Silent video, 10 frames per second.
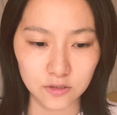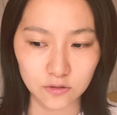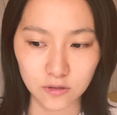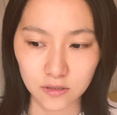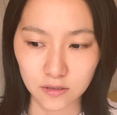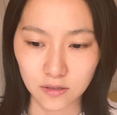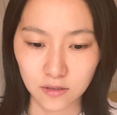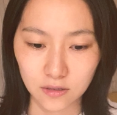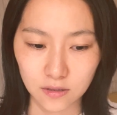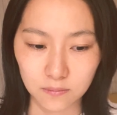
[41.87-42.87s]
調が
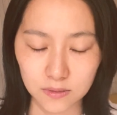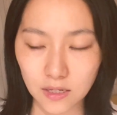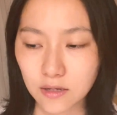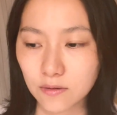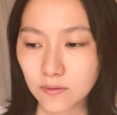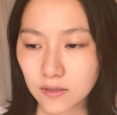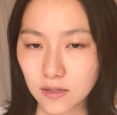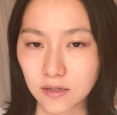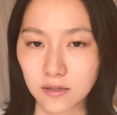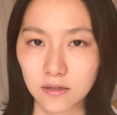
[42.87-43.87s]
最近は
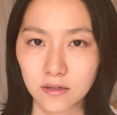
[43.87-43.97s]
ね